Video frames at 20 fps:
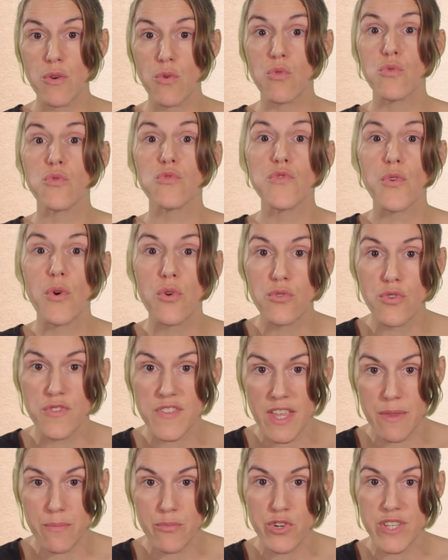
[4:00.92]
au contrôle de
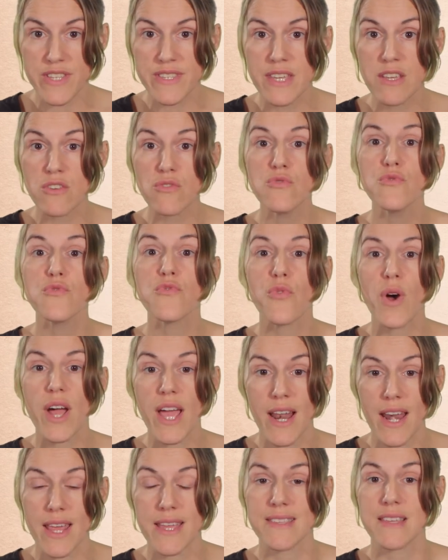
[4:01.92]
cette politique une fois
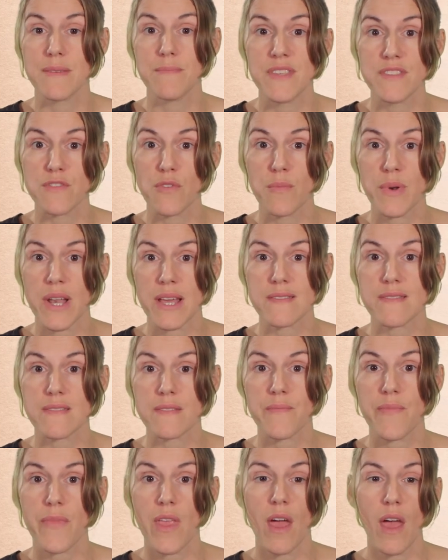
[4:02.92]
qu'elle a été mise en
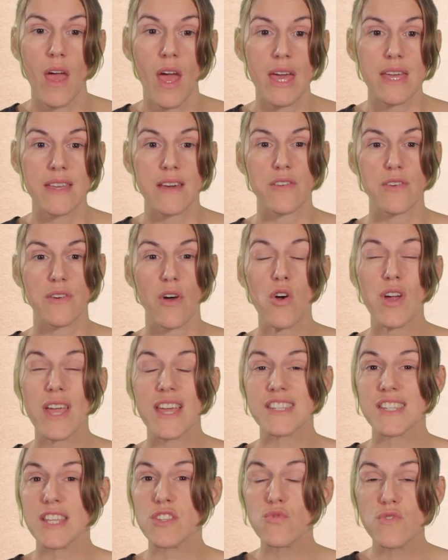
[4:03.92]
place. Euh,
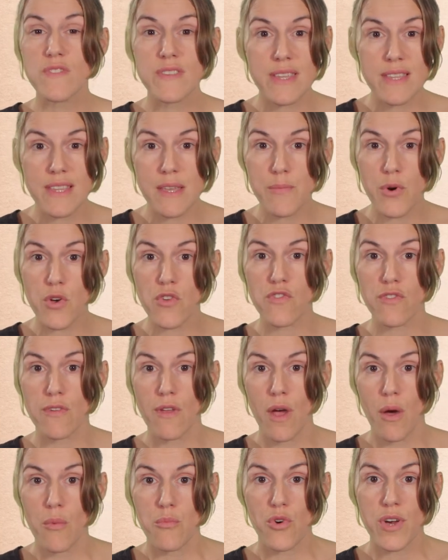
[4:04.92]
engager toutes ces dépenses
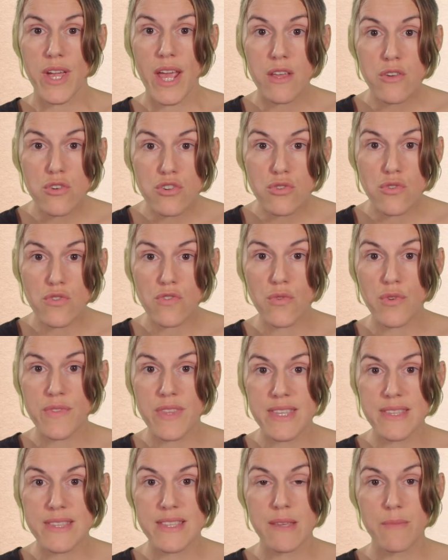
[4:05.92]
pour quelque chose qu'on
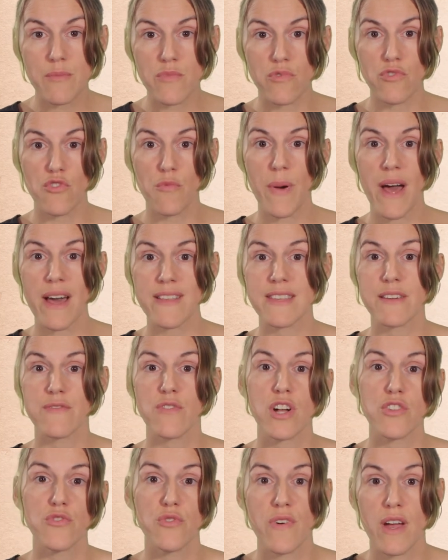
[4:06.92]
estime ne pas
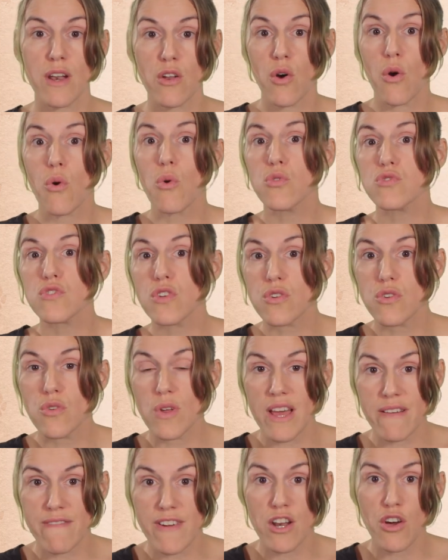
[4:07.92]
avoir de valeur autre que
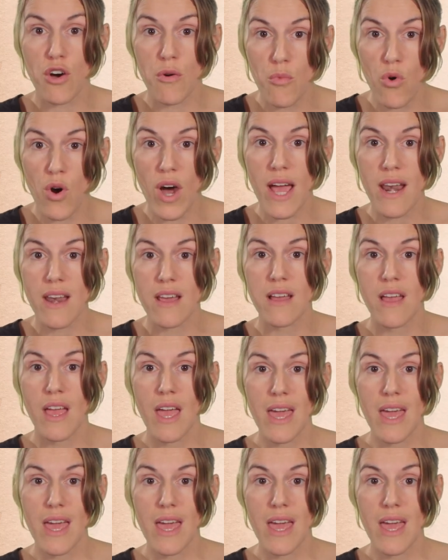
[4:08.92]
la valeur morale,